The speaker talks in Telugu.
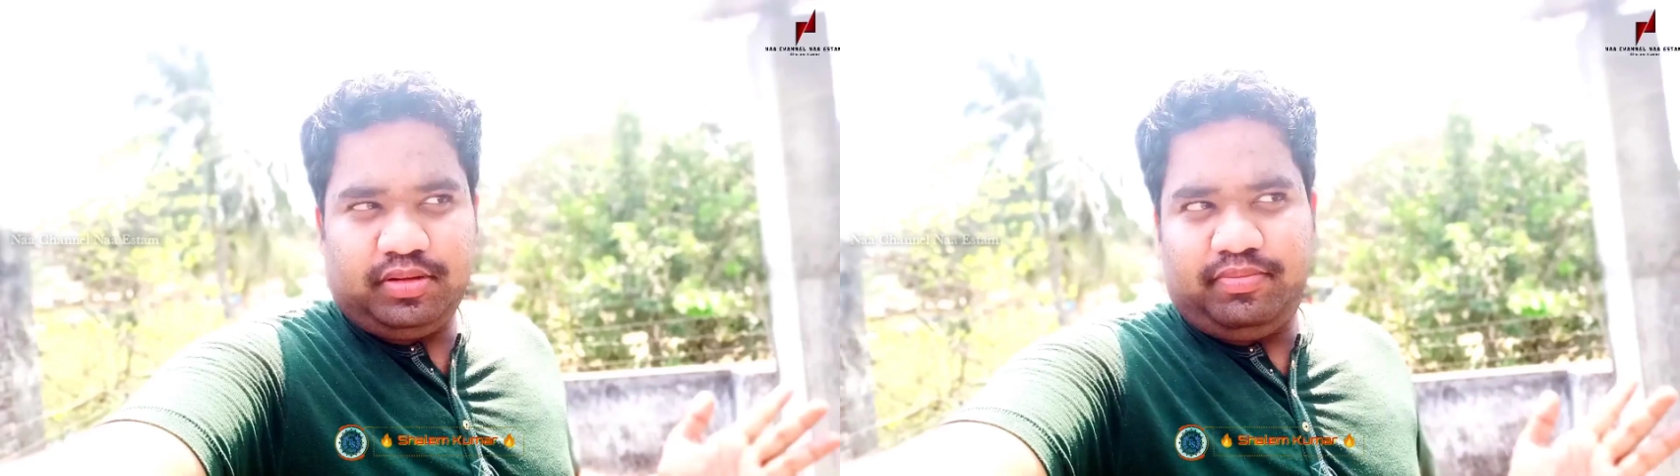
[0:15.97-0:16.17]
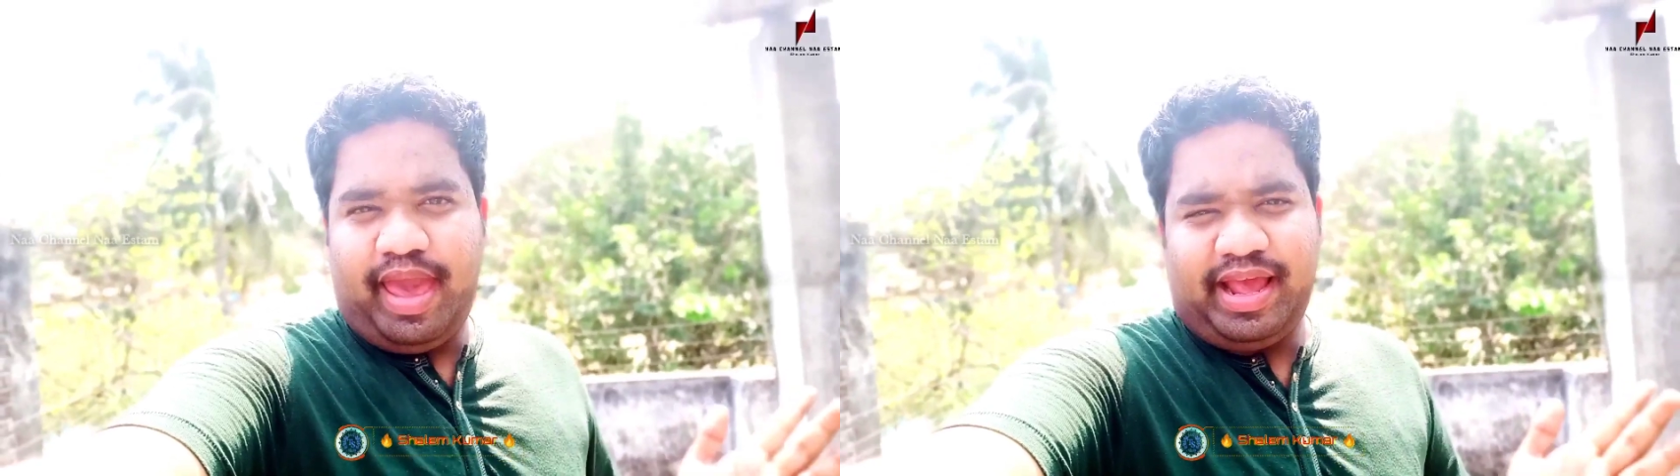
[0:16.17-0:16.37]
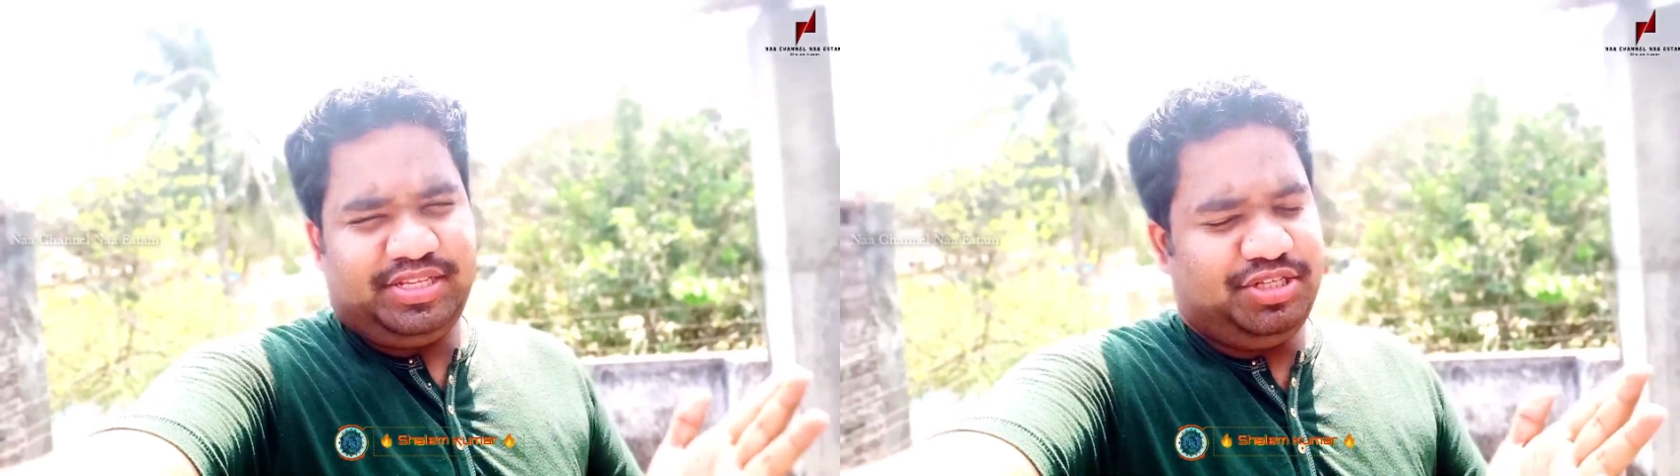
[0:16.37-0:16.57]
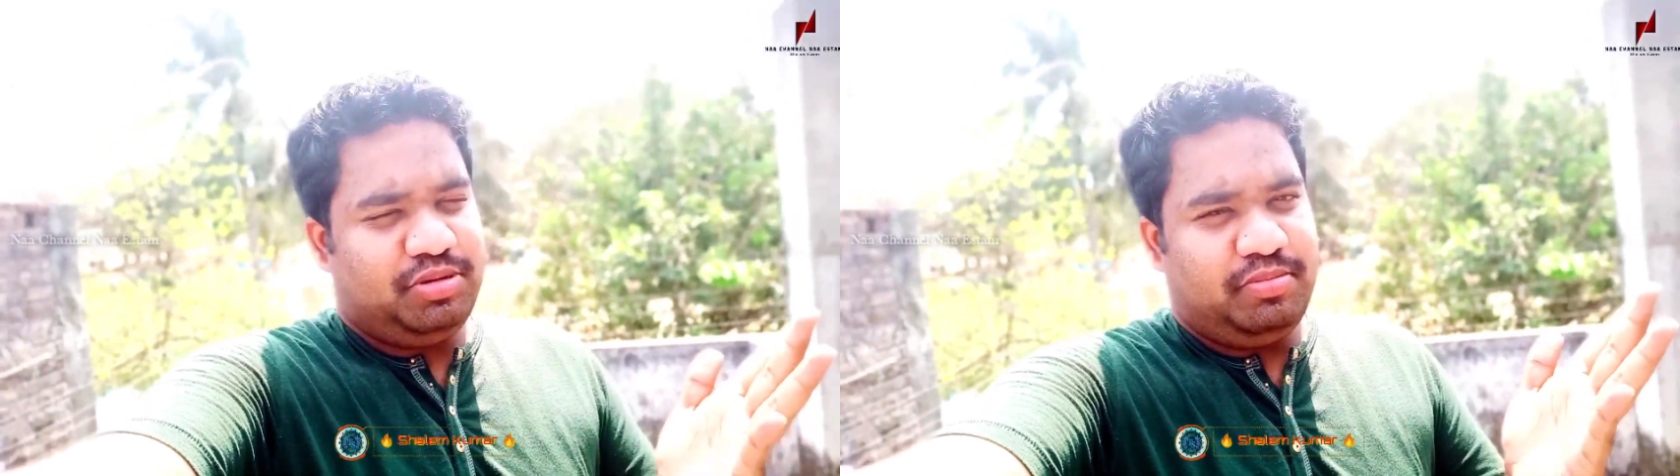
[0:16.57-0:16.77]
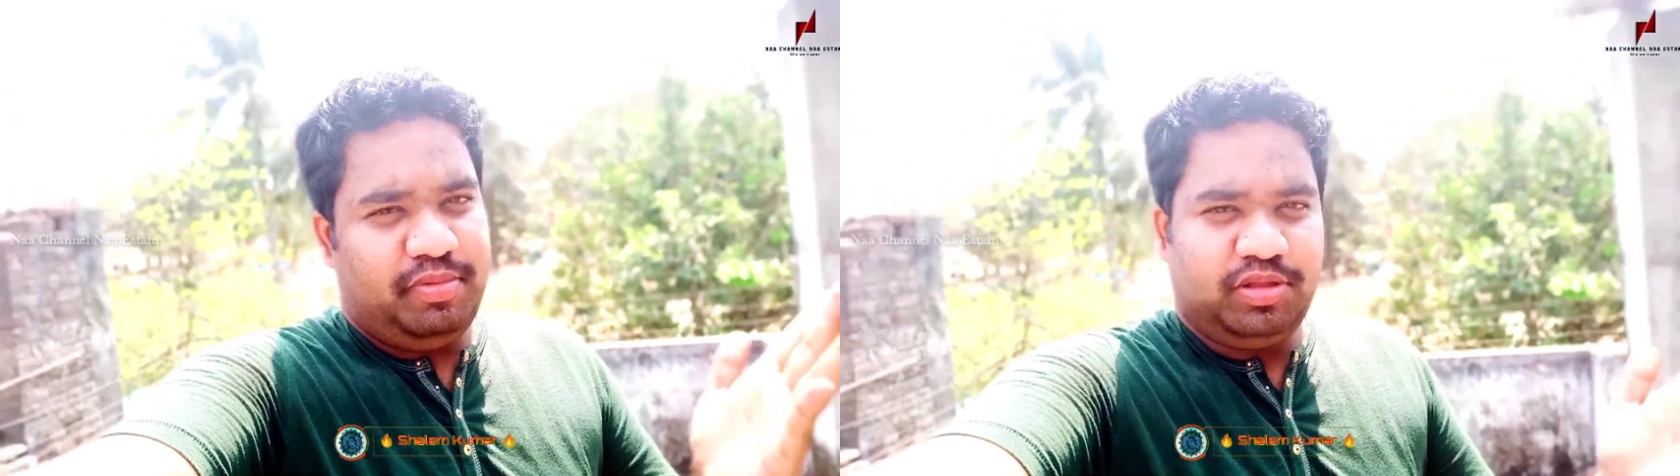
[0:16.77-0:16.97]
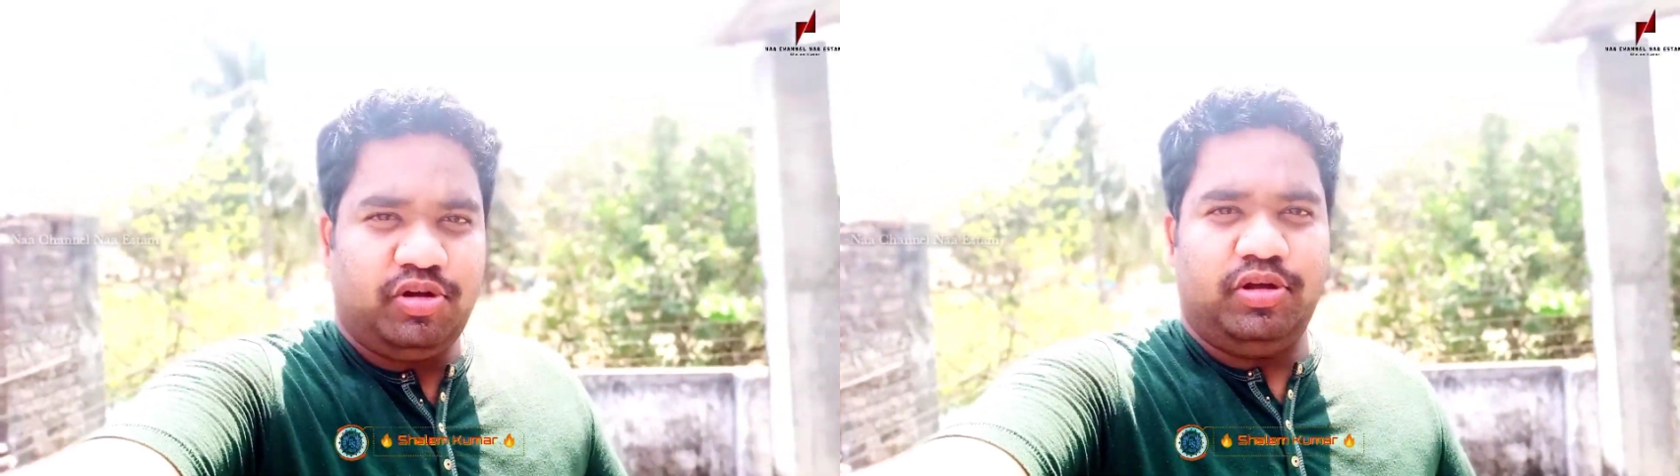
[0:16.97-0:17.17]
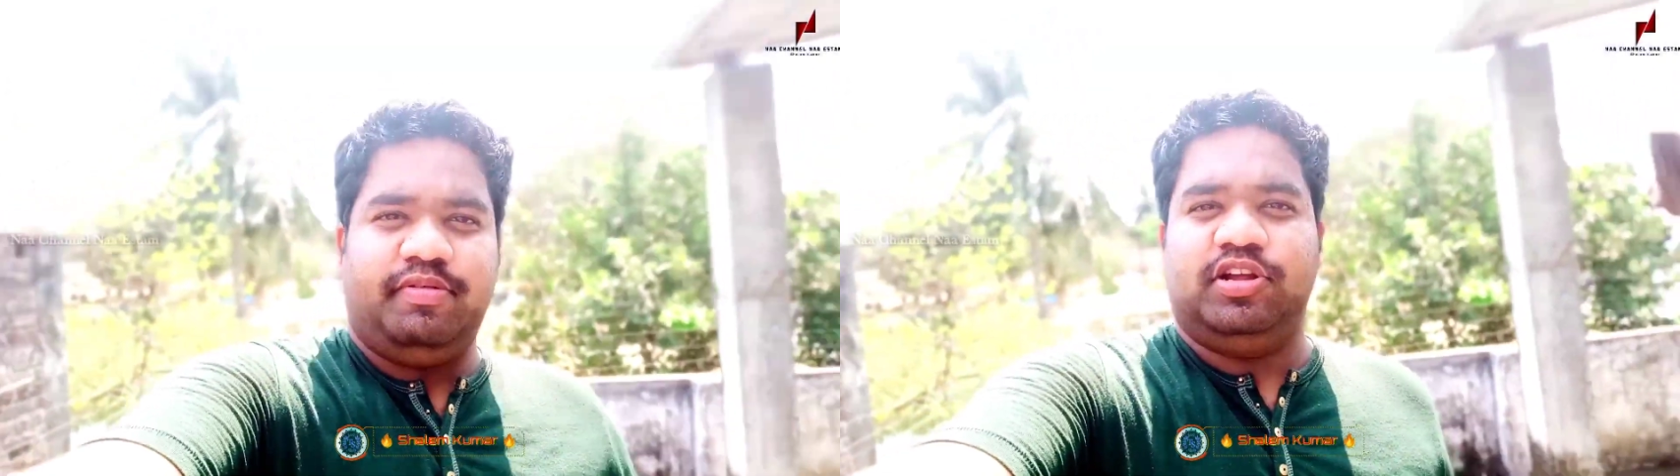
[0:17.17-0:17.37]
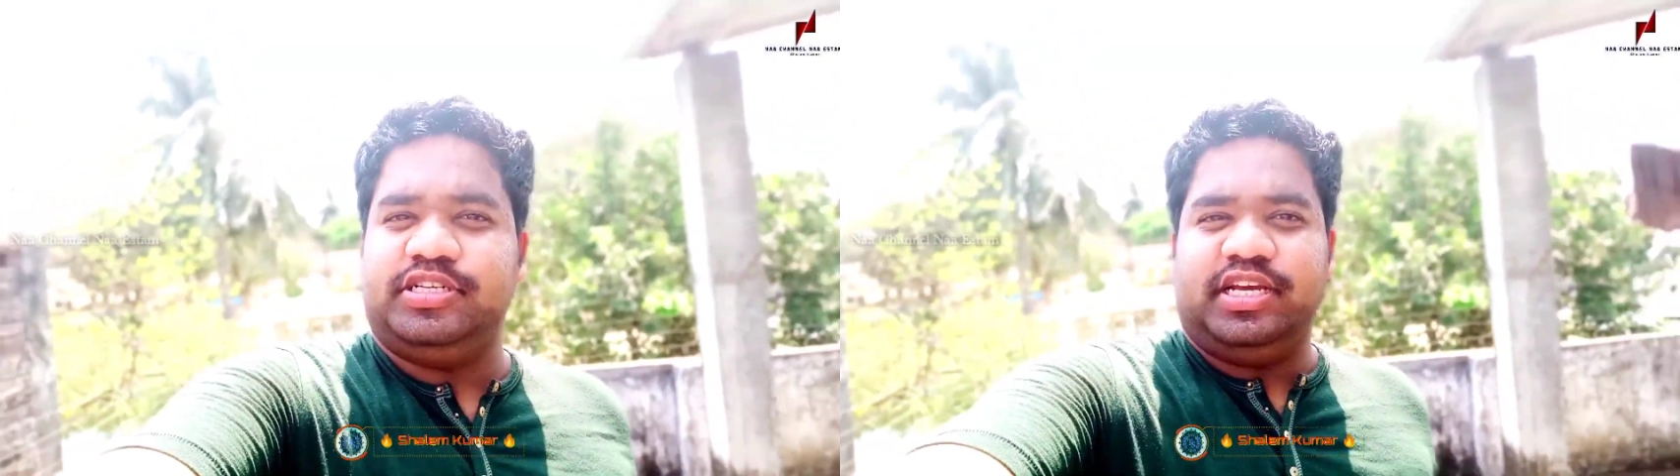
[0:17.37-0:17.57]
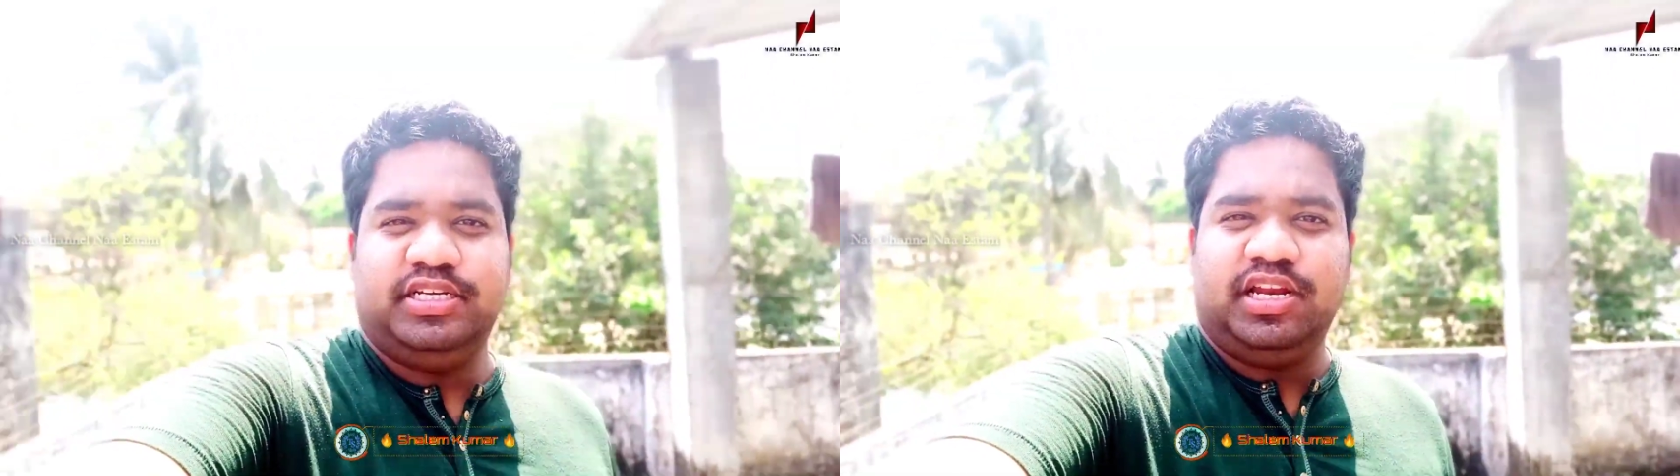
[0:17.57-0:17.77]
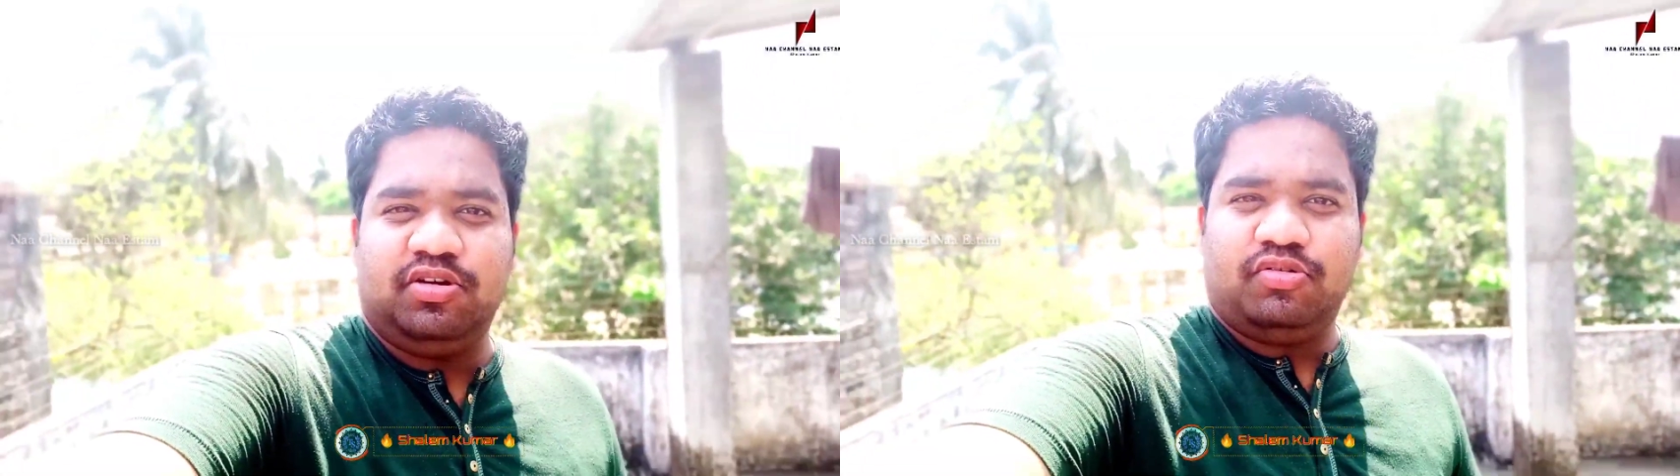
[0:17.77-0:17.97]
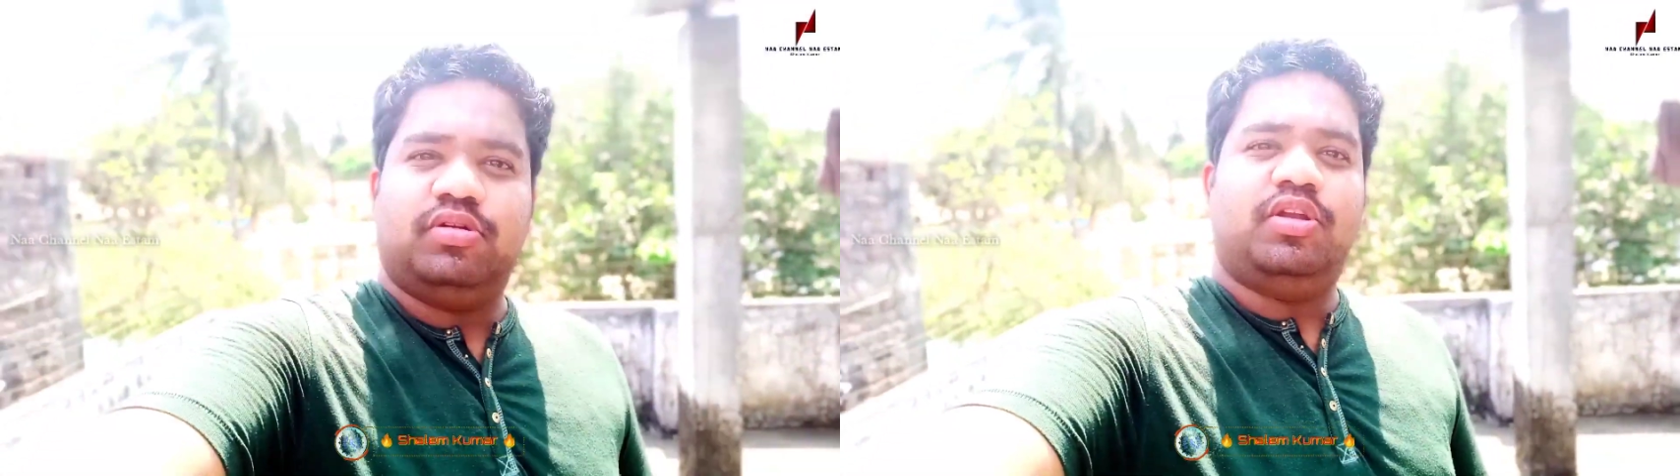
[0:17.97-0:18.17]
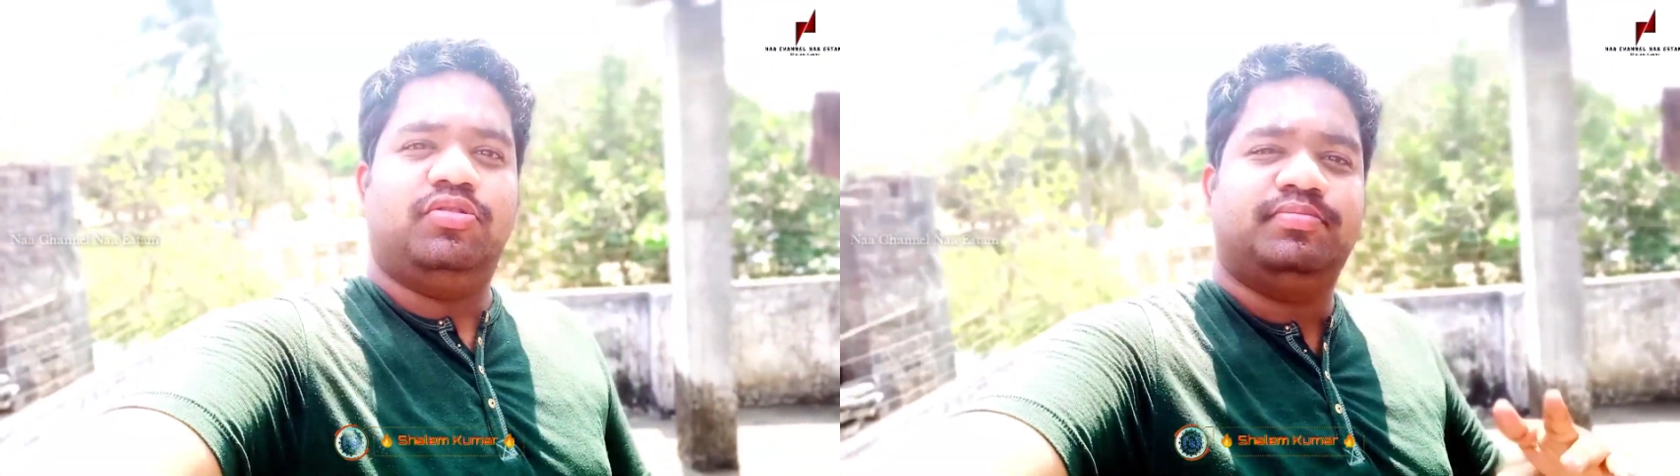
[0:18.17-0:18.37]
మ్యాక్సిమం మీతో ఈ వీడియో షేర్ చేయాలనుకుంటున్నాను